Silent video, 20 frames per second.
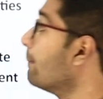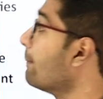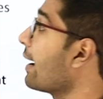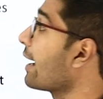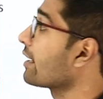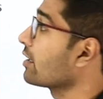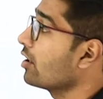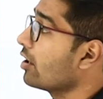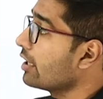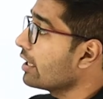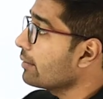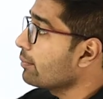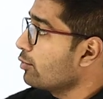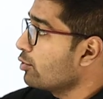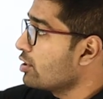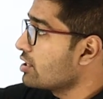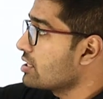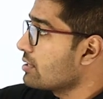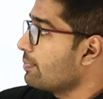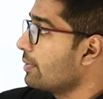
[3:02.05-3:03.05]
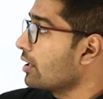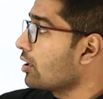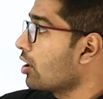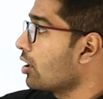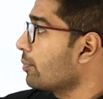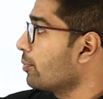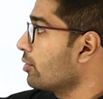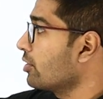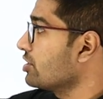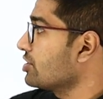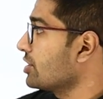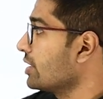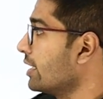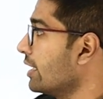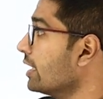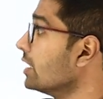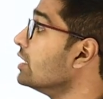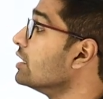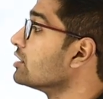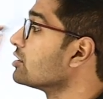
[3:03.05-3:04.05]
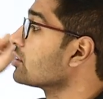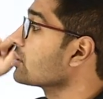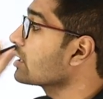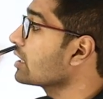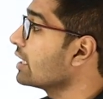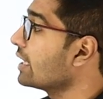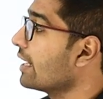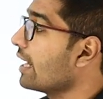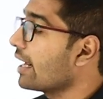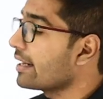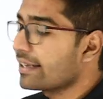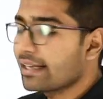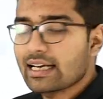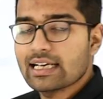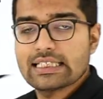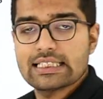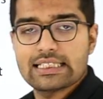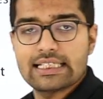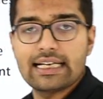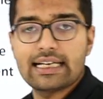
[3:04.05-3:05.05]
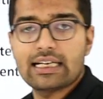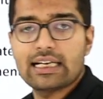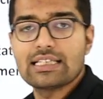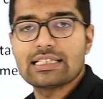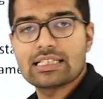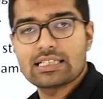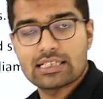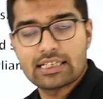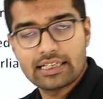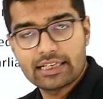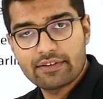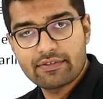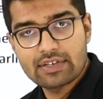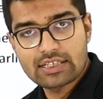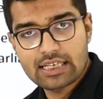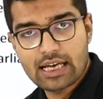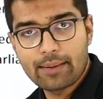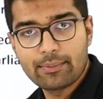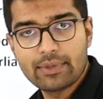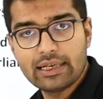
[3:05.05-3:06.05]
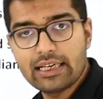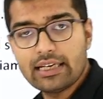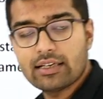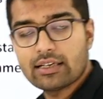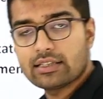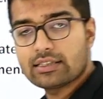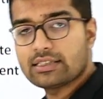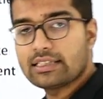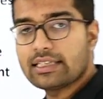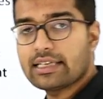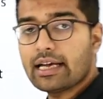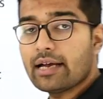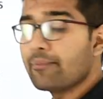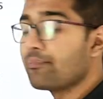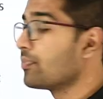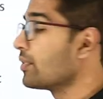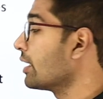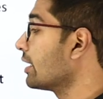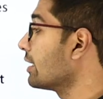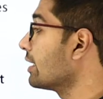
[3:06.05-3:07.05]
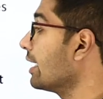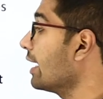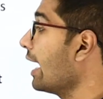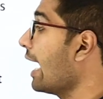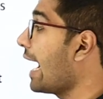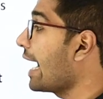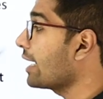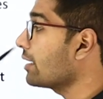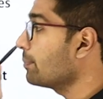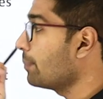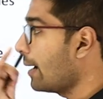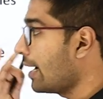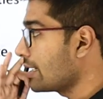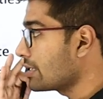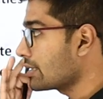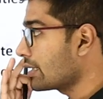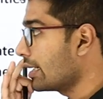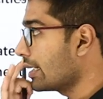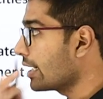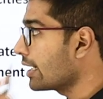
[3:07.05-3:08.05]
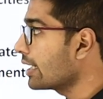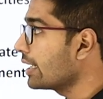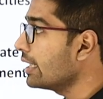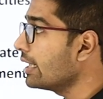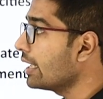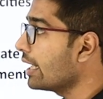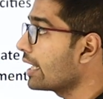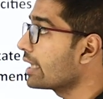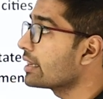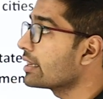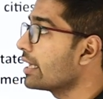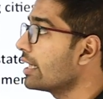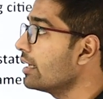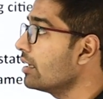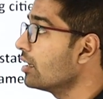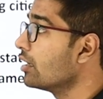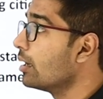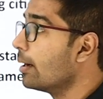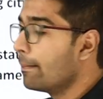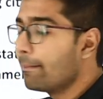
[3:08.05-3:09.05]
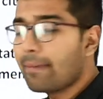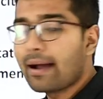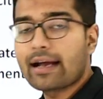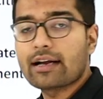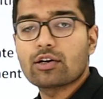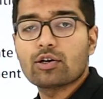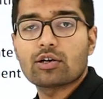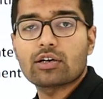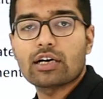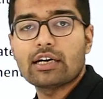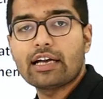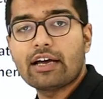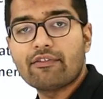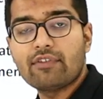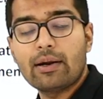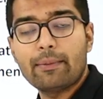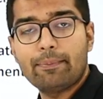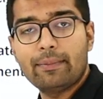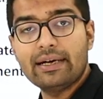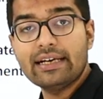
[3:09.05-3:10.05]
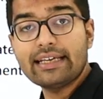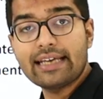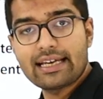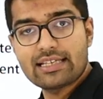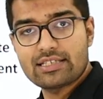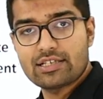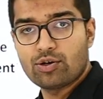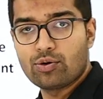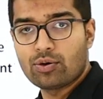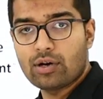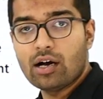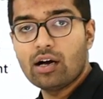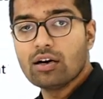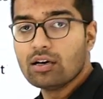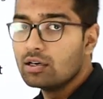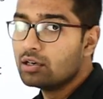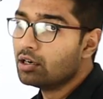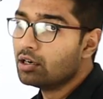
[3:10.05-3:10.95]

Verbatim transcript: बैंगलोर एक म्यूनिसिपल कॉरपोरेशन है तो कर्नाटका स्टेट लेजिस्लेटिव असेंबली ठीक है ये एक्ट पास करेगी एंड देन बैंगलोर का डेवलपमेंट कैसे होगा